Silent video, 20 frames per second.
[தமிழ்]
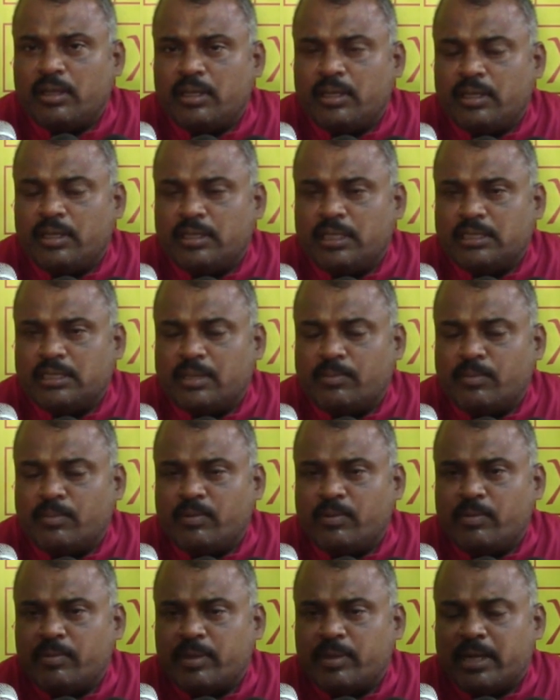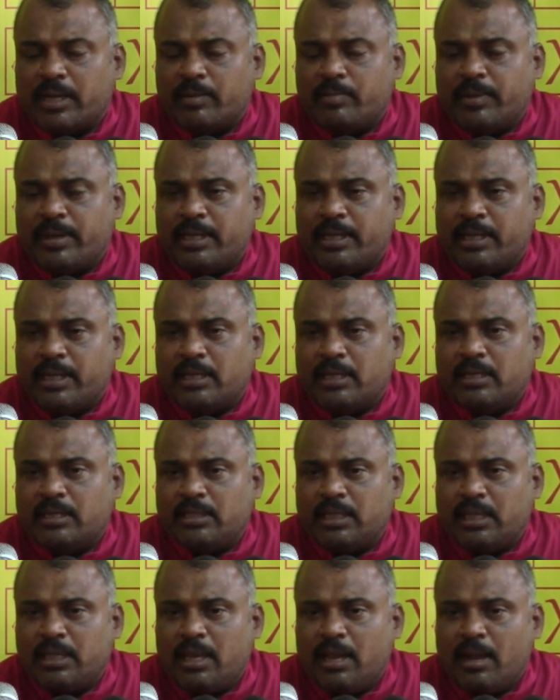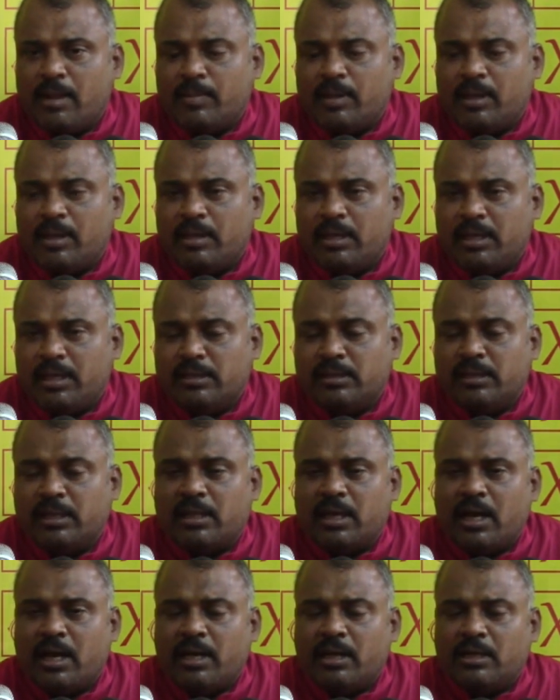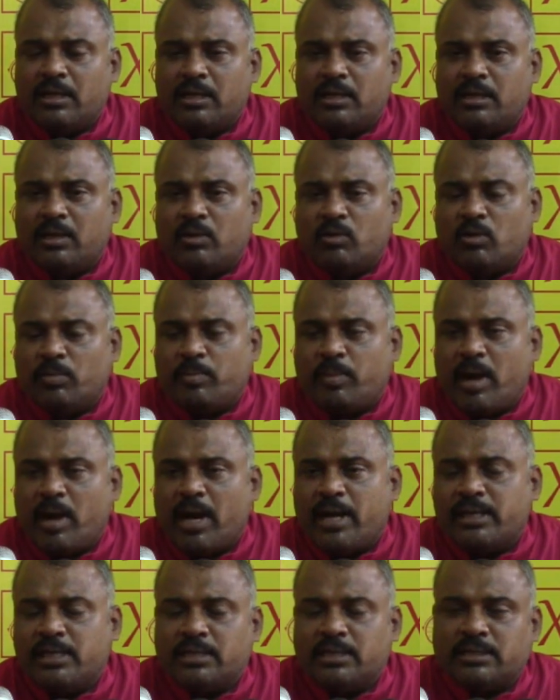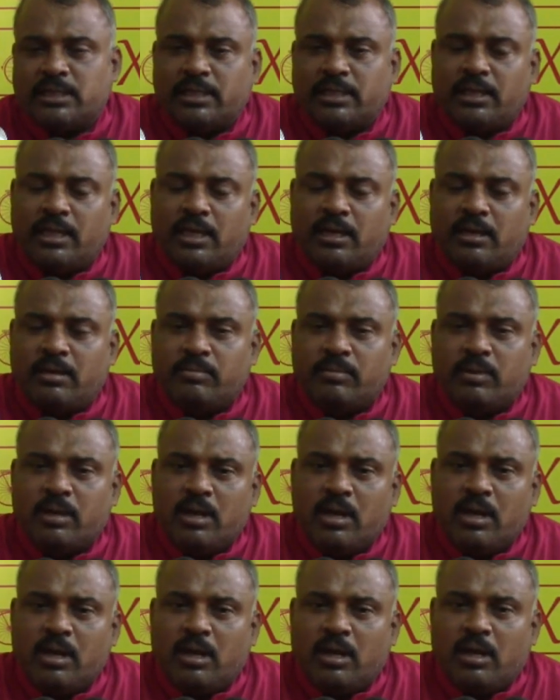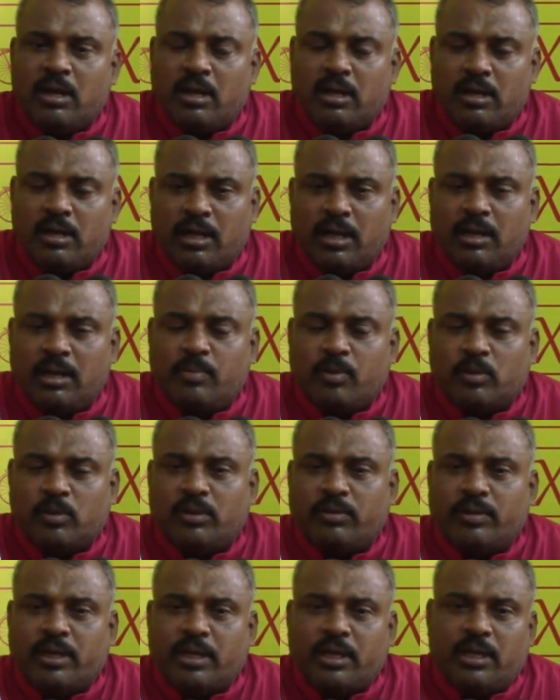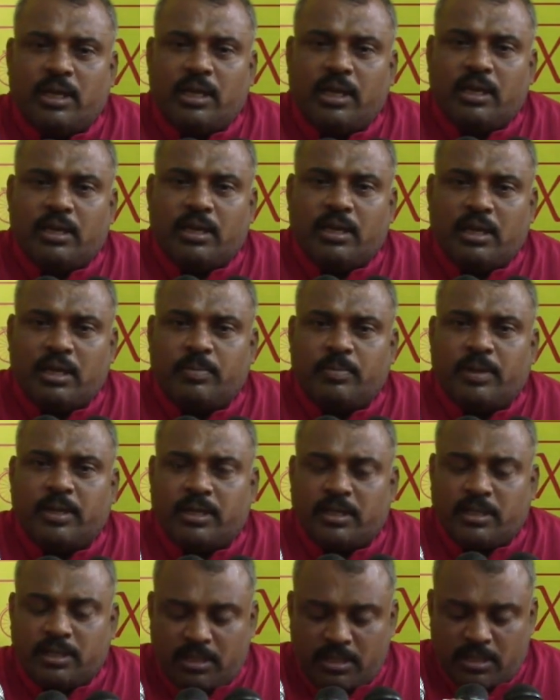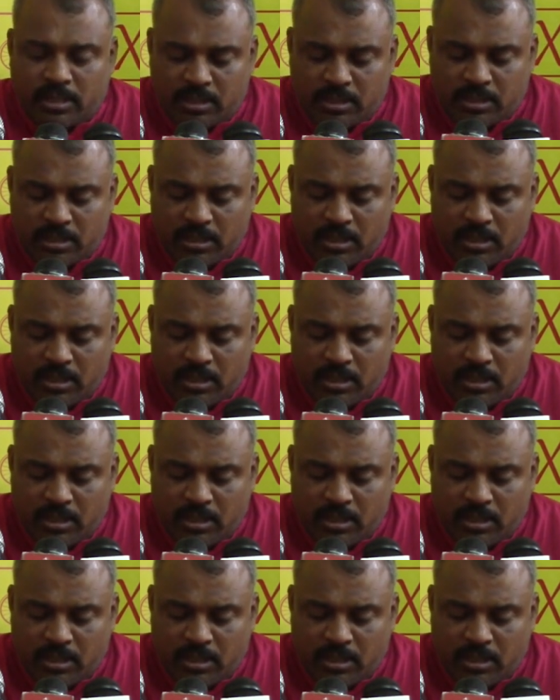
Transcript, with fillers: இந்த சம்பவம் கடற்படையினருக்கு தெரியாமல் இருந்ததா என்கின்ற ஒரு பாரிய சந்தேகம் எங்களை பொறுத்தவரையிலே ஏற்பட்டிருக்கின்றது